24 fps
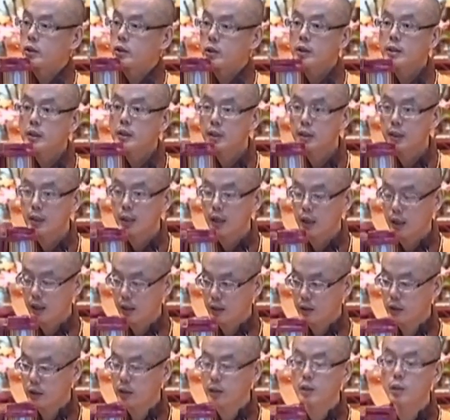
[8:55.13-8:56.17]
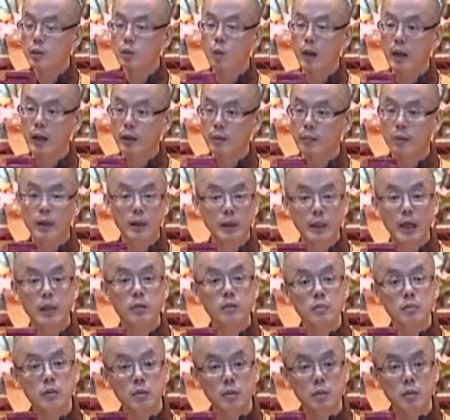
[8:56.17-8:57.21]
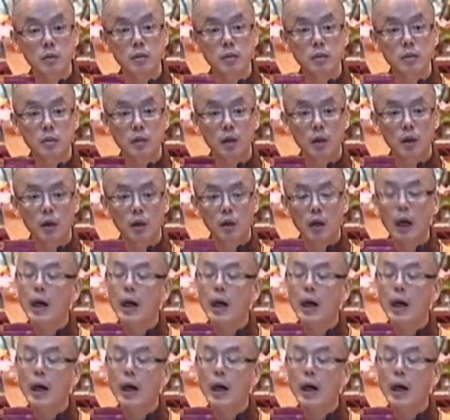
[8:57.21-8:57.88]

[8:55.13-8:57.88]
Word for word: 直直的试管里面，它就是直直的；